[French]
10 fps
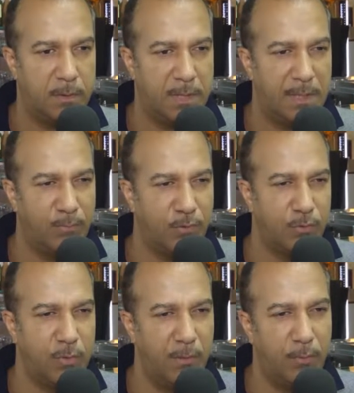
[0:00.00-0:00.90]
ça les
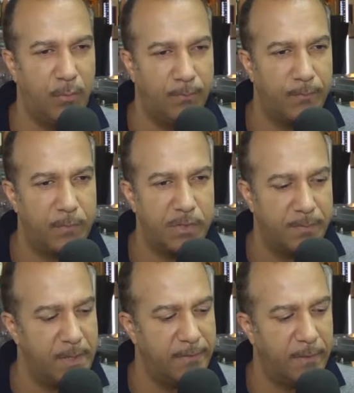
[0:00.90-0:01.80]
bouscule un peu, mais
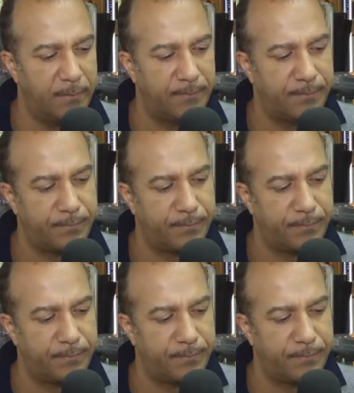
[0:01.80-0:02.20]
j'aime bien ça